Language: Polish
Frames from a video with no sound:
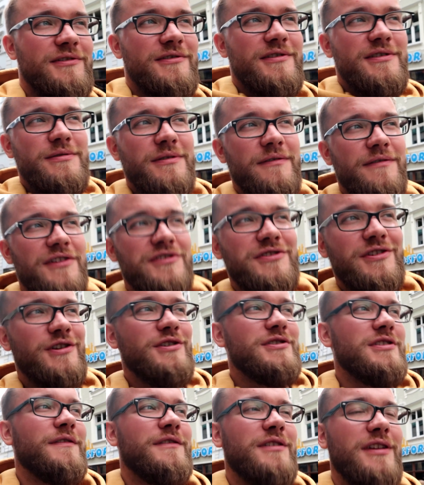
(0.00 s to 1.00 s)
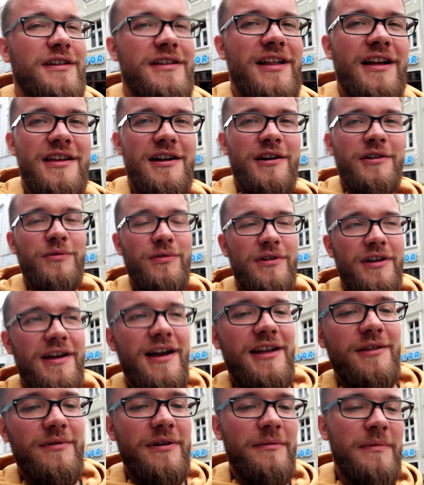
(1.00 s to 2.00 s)
odniosłem wrażenie, że w tych daniach, które
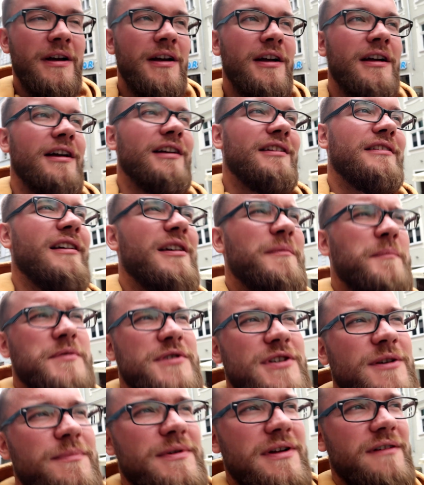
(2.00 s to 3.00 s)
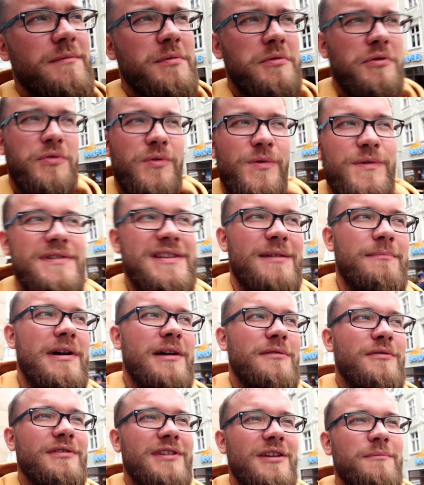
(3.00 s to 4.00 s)
jadłem, e, tych przypraw było ciut za
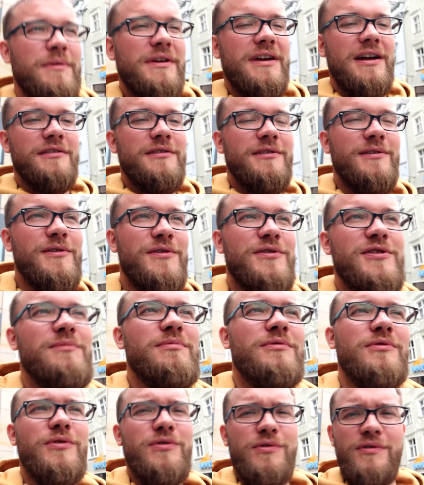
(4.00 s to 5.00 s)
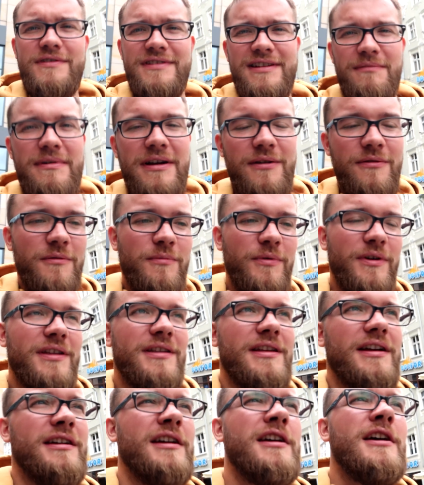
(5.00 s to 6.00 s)
mało, tej pikantności było ciut za mało, bo
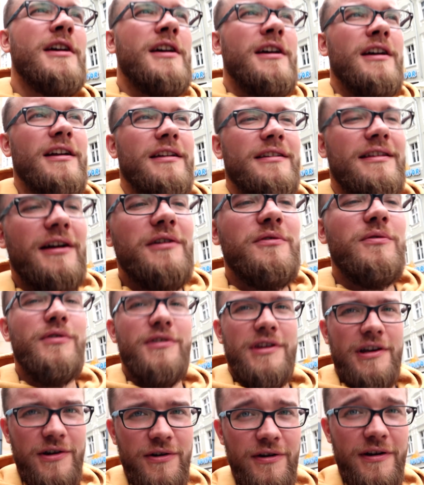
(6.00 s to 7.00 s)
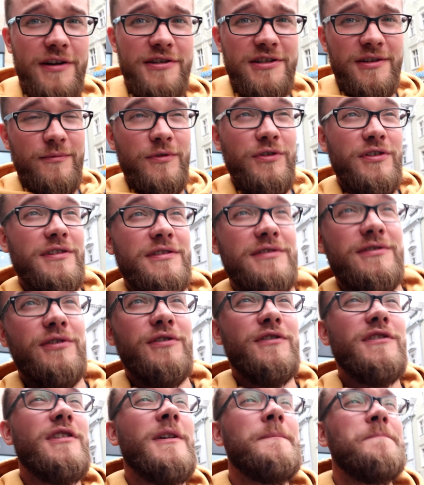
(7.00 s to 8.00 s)
jednak e, ta kuchnia kojarzy mi się z
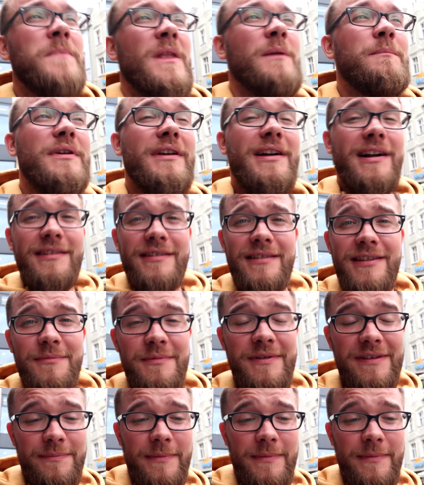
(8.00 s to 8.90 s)
dość pikantnymi